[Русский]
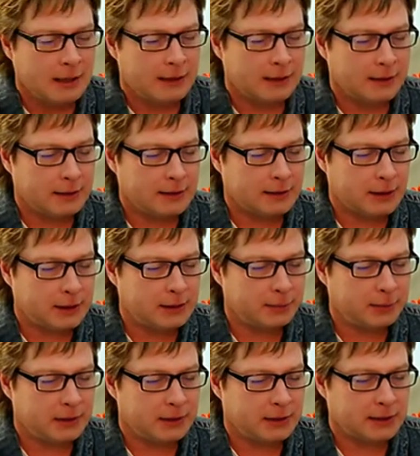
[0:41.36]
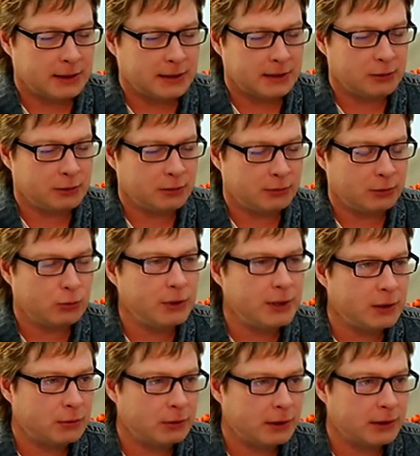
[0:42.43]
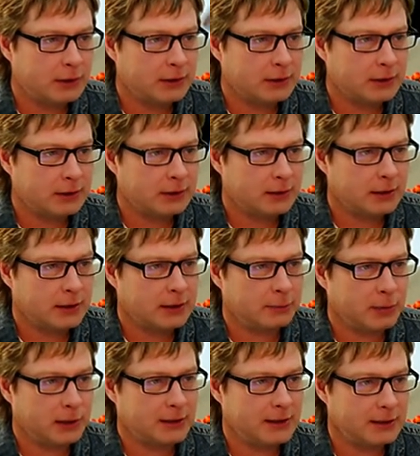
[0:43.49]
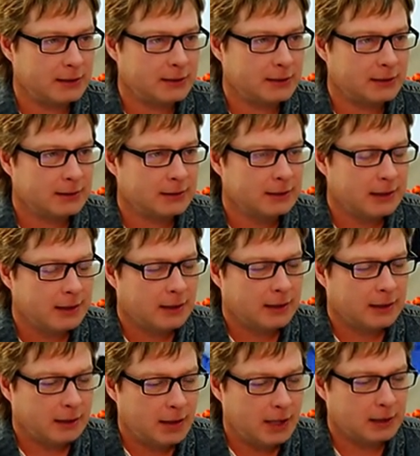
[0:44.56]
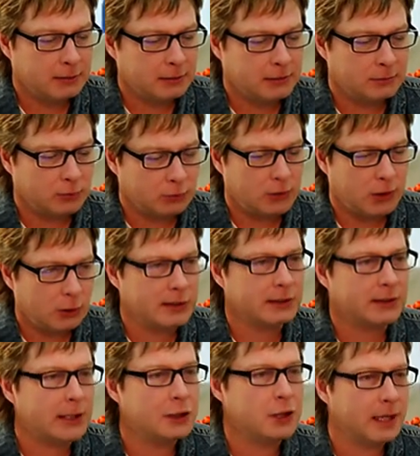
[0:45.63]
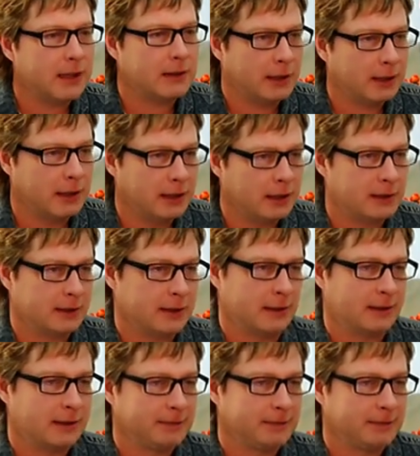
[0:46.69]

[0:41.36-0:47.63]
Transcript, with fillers: Э, расскажите, пожалуйста, я знаю, что вы курируете этот процесс. Как удалось начать наконец-то?